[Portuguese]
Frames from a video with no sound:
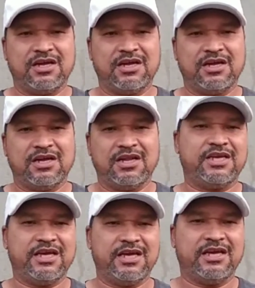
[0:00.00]

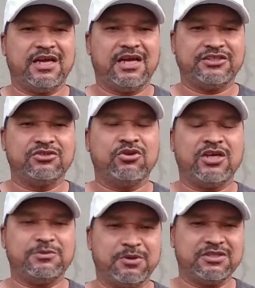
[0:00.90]
porque a, nós
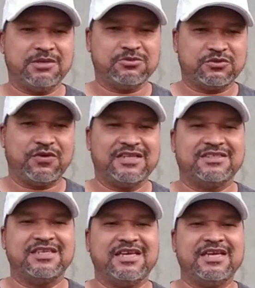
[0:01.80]
podemos
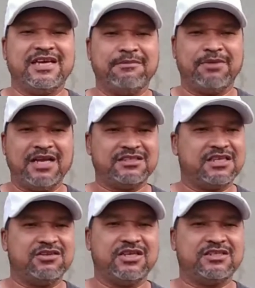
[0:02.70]
fazer, é, basta
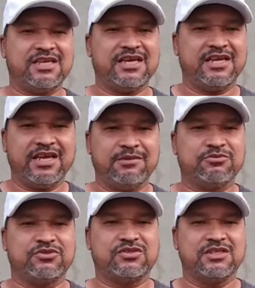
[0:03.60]
nós
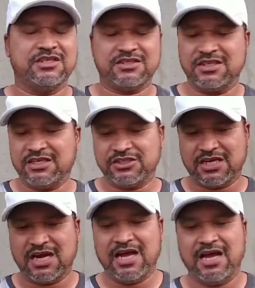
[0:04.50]
queremos e se
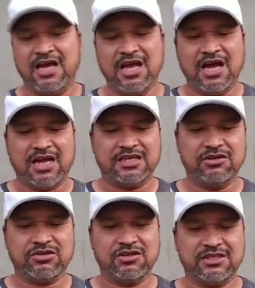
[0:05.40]
dedicar àquilo
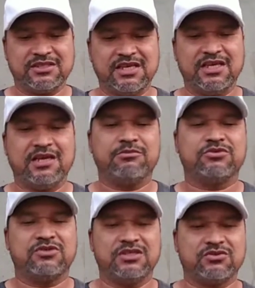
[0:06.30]
que nós queremos,
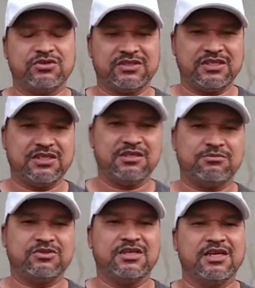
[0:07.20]
nós conseguimos.
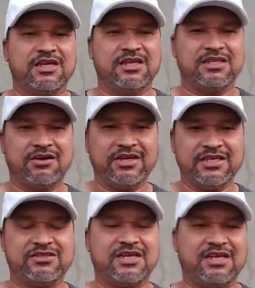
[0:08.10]
Então é
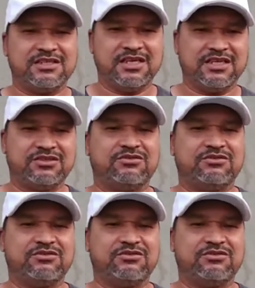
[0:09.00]
isso, agradeço.